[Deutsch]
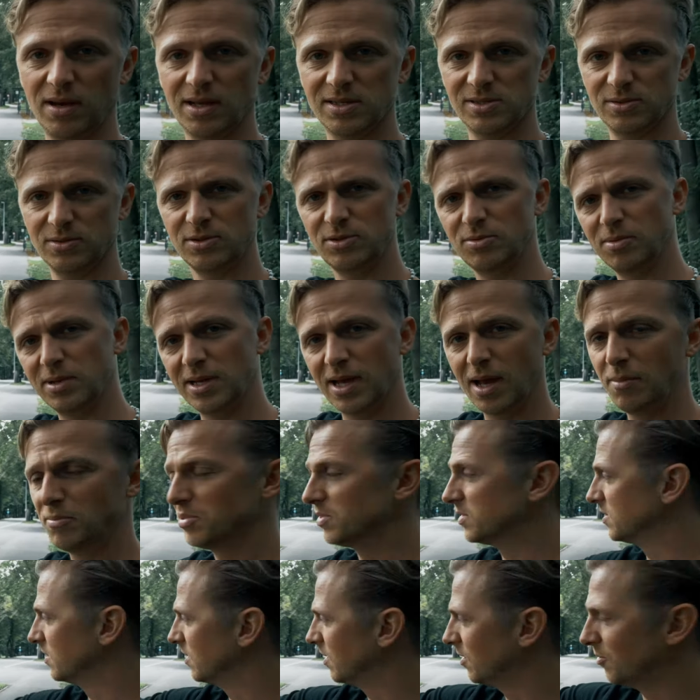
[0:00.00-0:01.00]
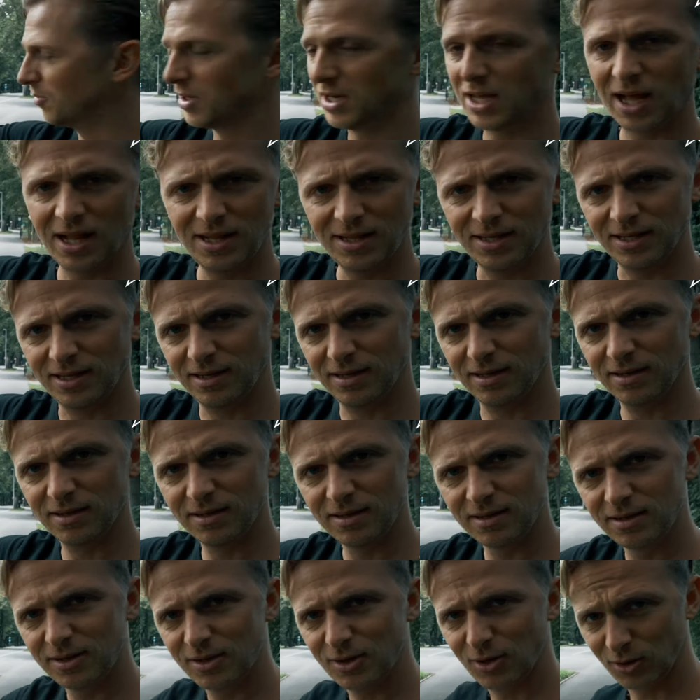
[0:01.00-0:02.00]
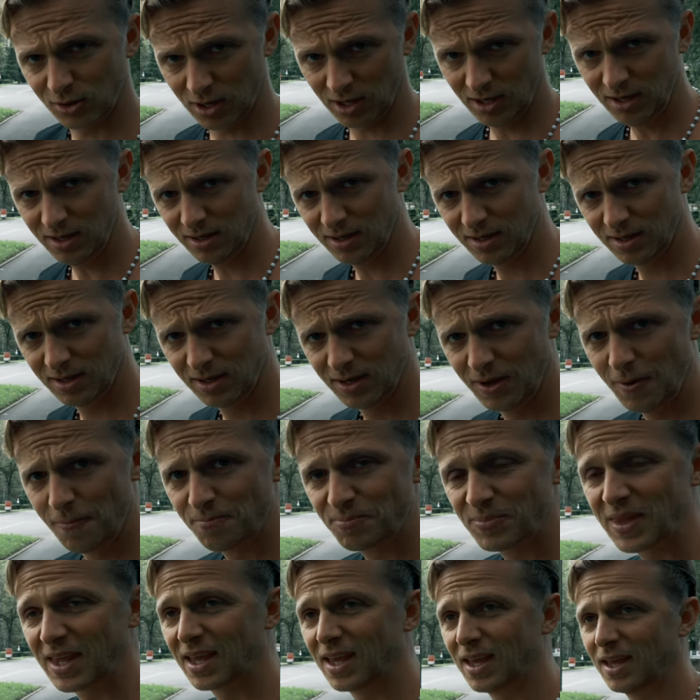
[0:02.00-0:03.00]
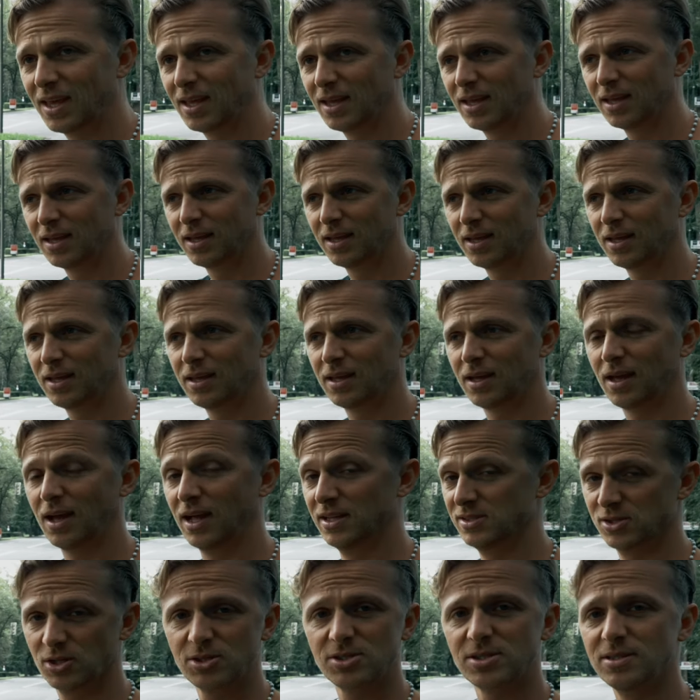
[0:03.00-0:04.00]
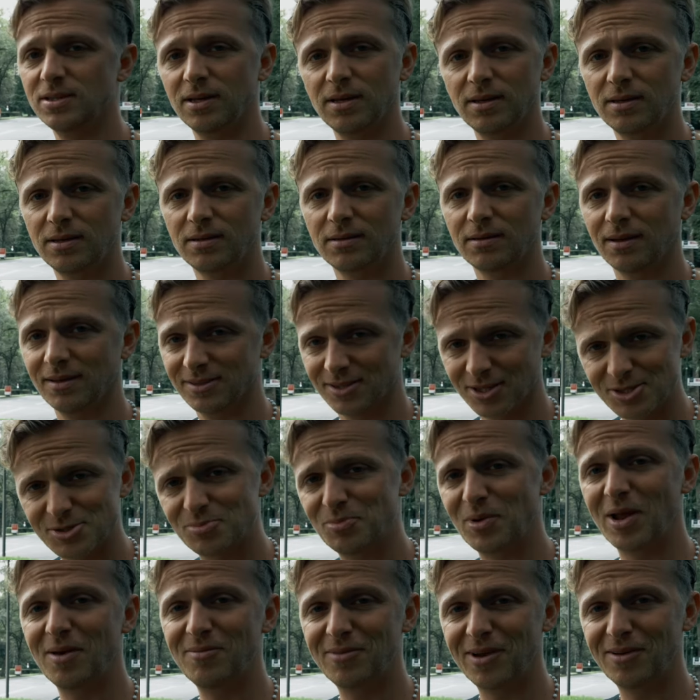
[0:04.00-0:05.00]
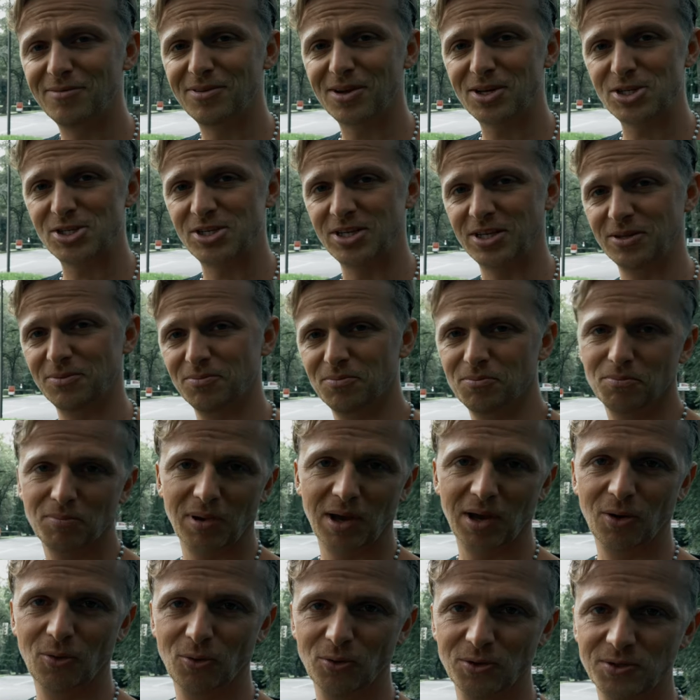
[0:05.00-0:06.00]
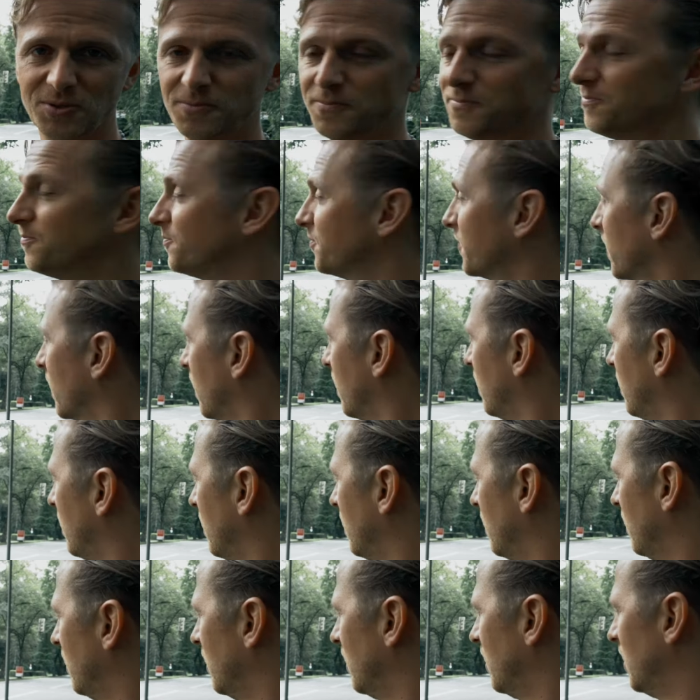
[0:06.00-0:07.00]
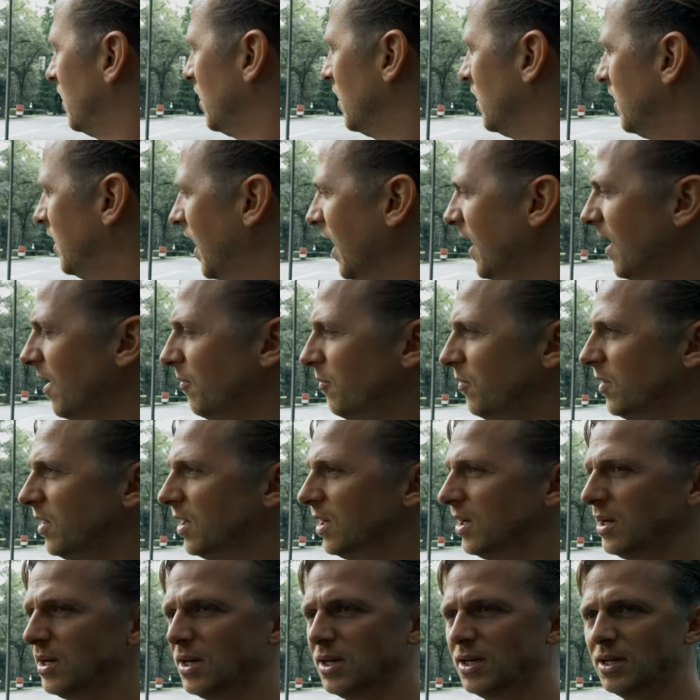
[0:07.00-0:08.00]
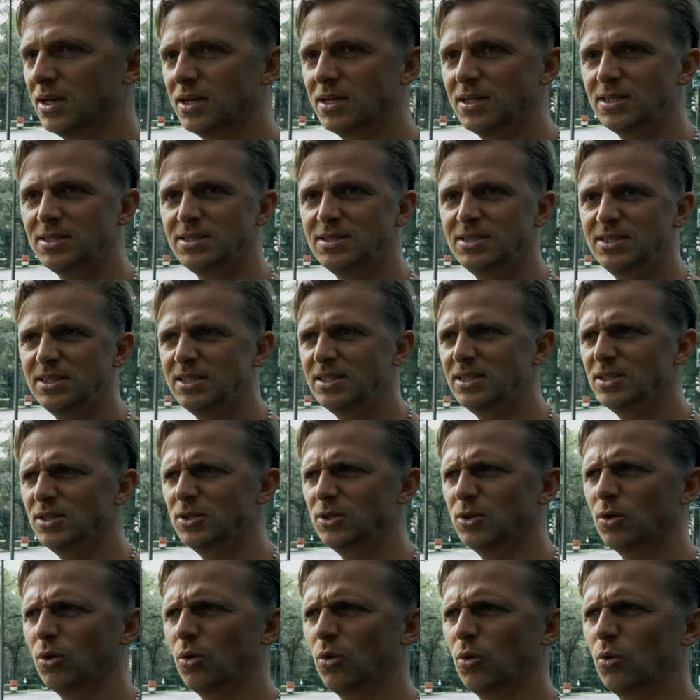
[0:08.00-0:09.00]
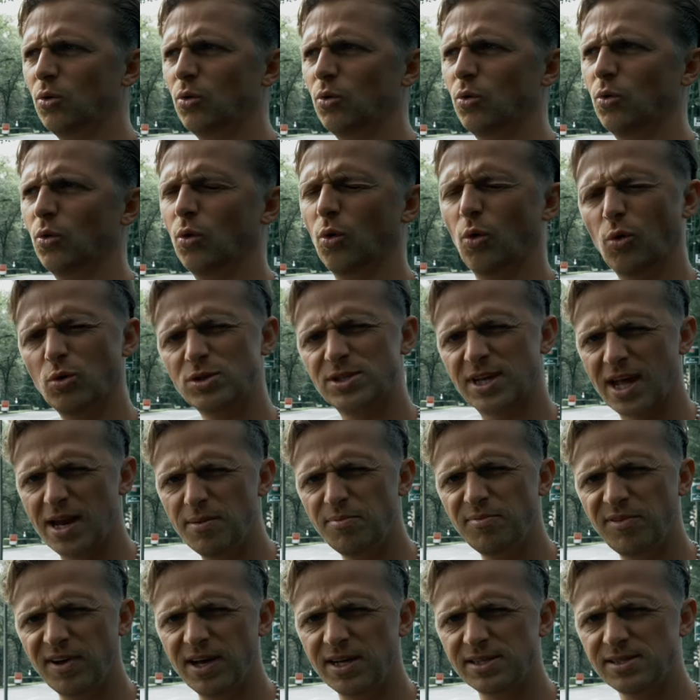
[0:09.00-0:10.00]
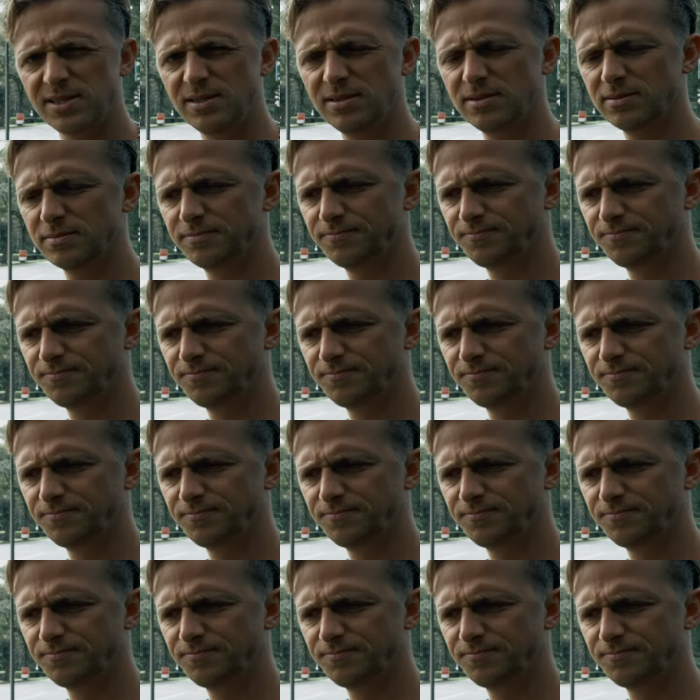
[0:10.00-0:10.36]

Also nicht über die Ampel, sondern über die Haltlinie. Okay? Ansonsten nicht. Ansonsten bleiben wir einfach stehen bei Rot. Dann haben wir äh, die Rot-Gelb-Phase.